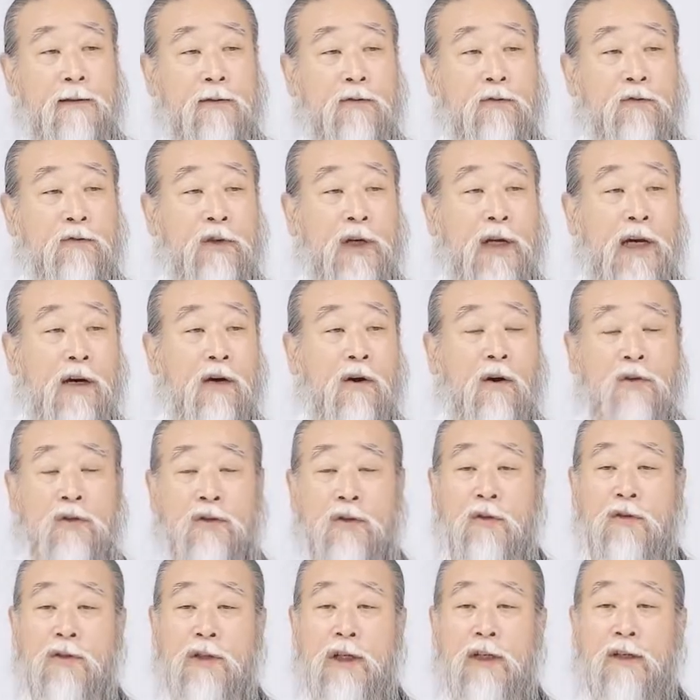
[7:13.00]
우리가
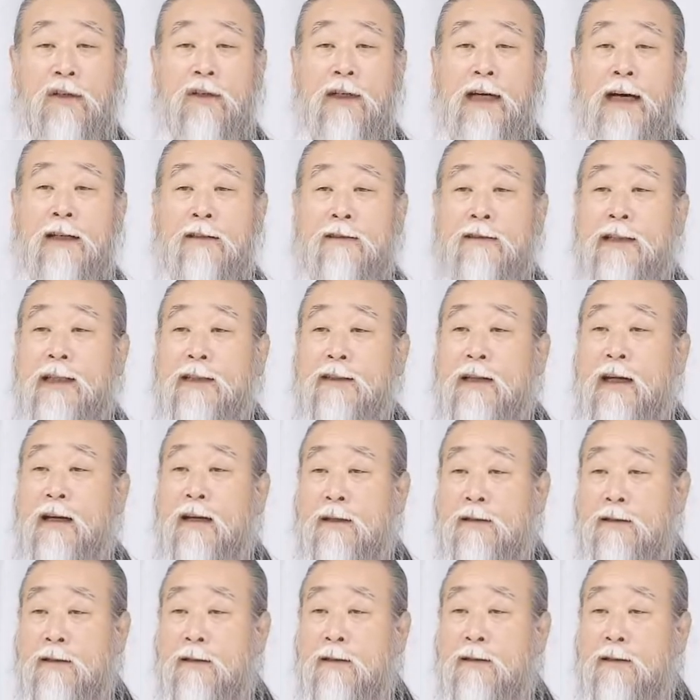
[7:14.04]
어떤 일을 하느냐
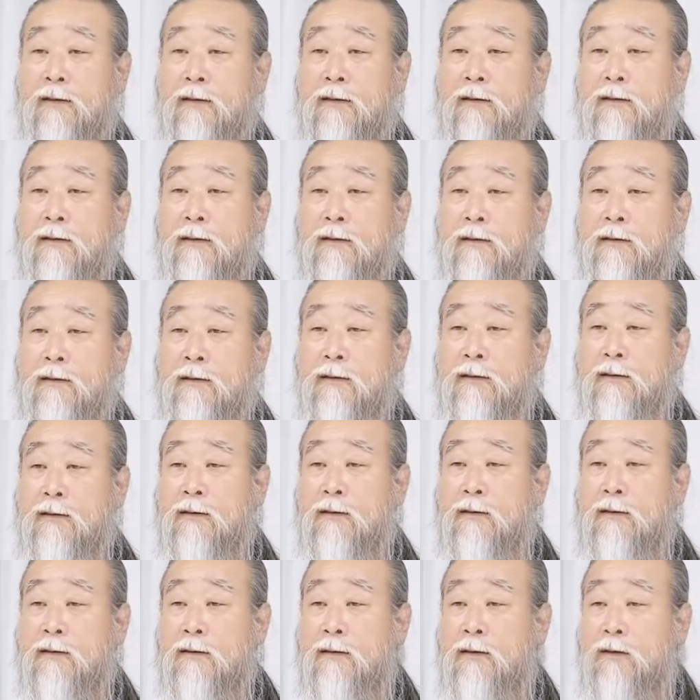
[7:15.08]
따라서
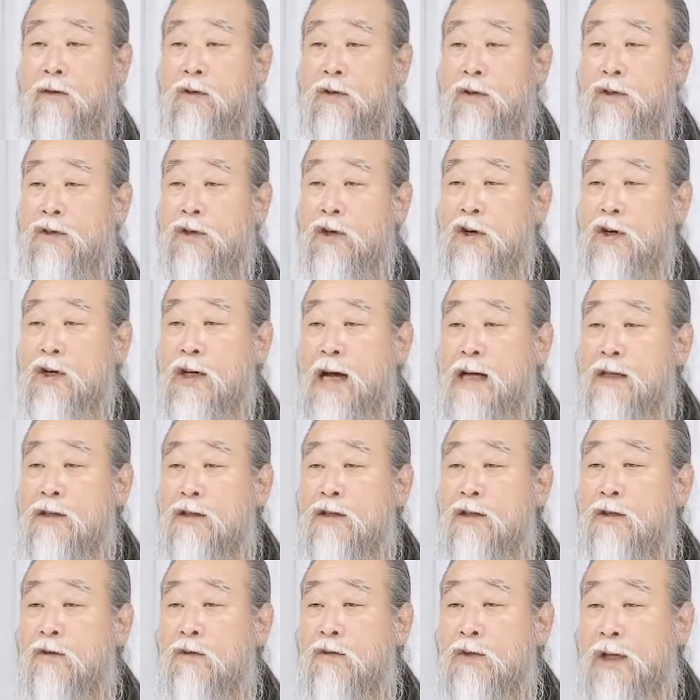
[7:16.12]

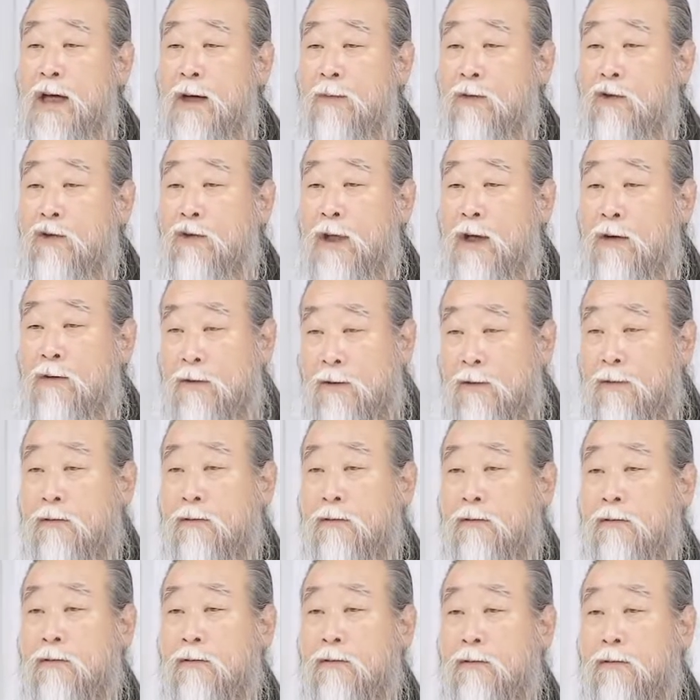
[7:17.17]
영광스러운 삶도 되고
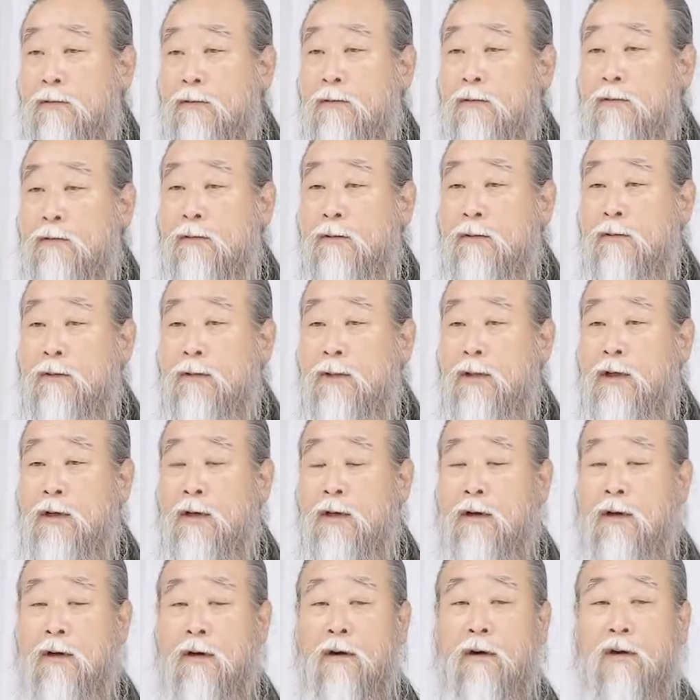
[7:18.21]

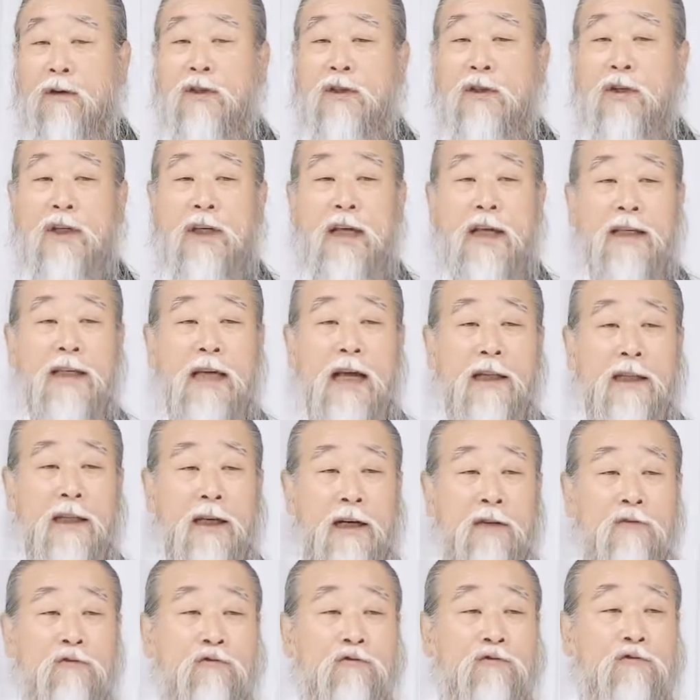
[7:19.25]
어떻게
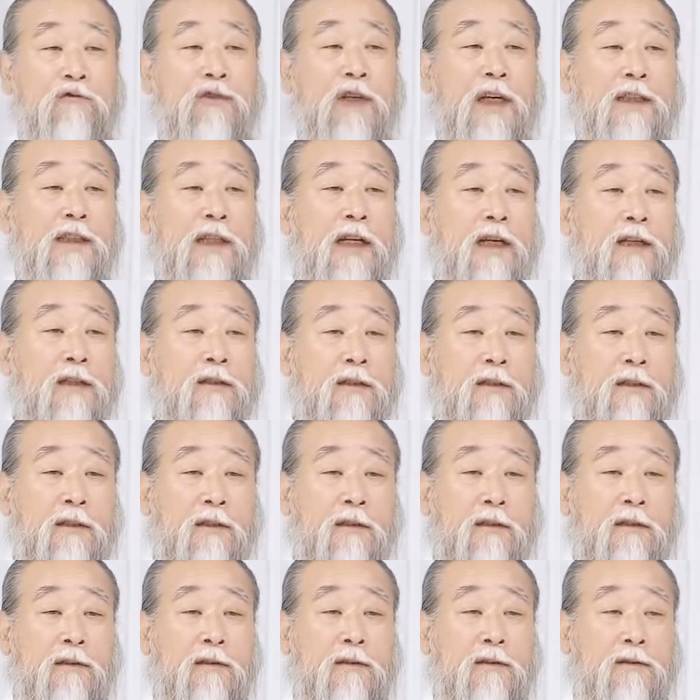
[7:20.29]
살다가 죽느냐
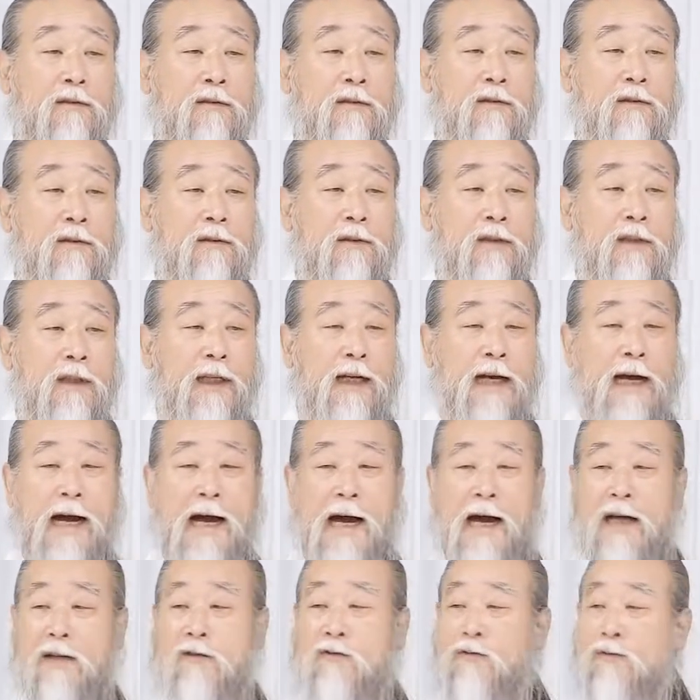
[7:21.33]
따라서
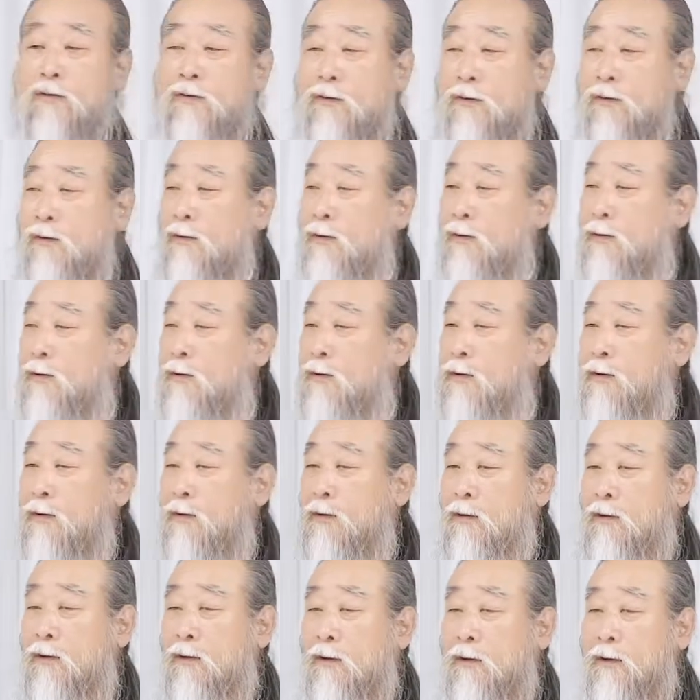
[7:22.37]
아주
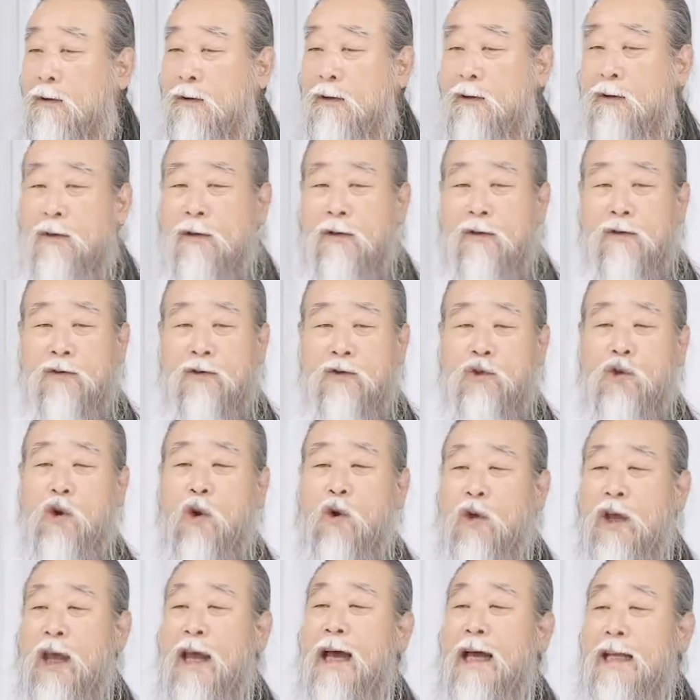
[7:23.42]

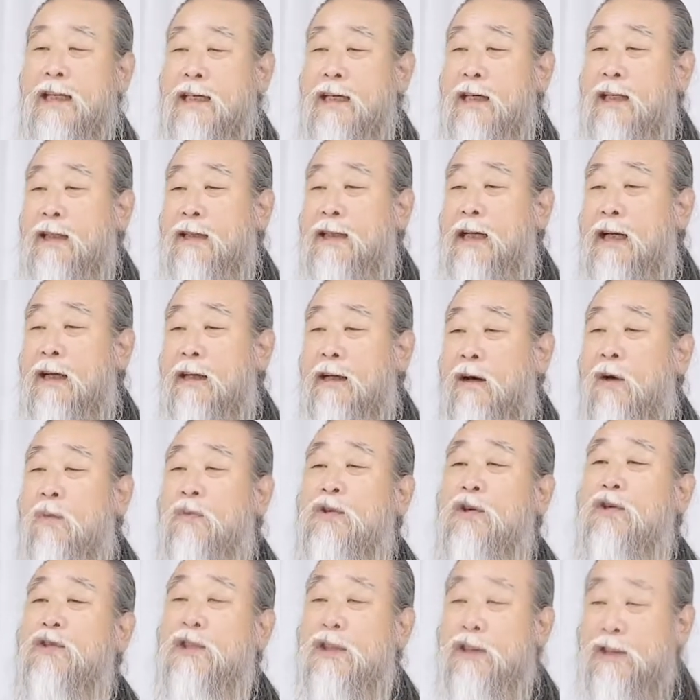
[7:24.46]
초계같이 그냥
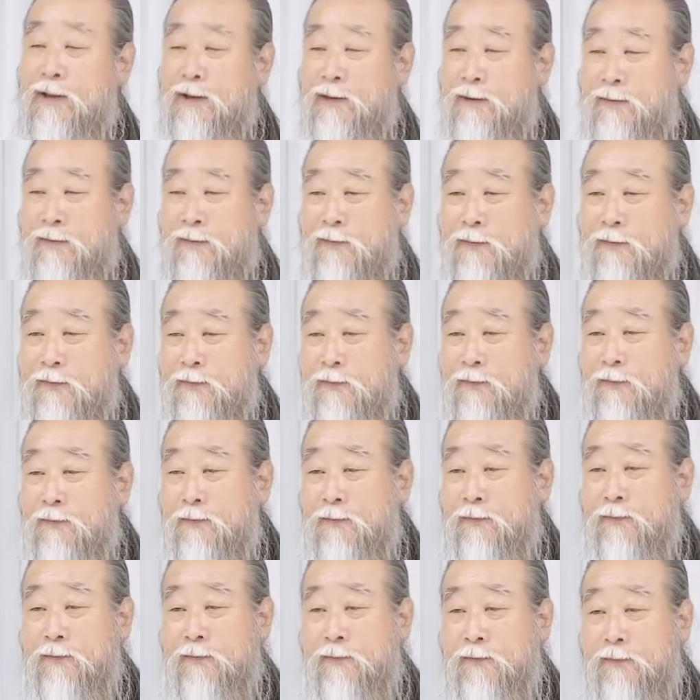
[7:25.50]
없어지는
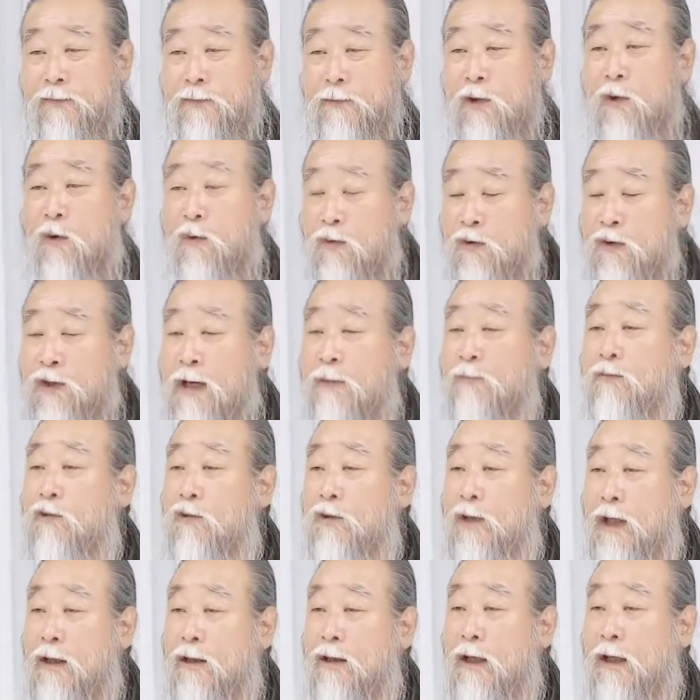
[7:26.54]
이런 삶도
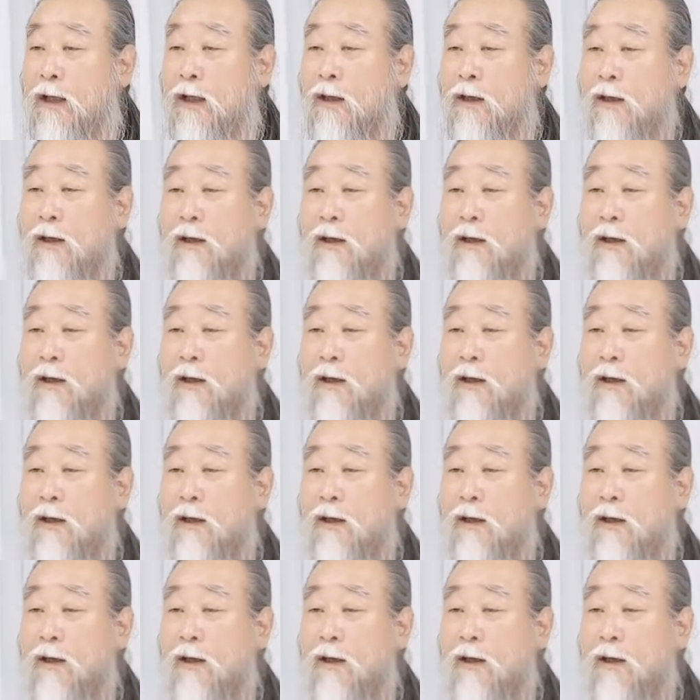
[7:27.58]
되는 거예요.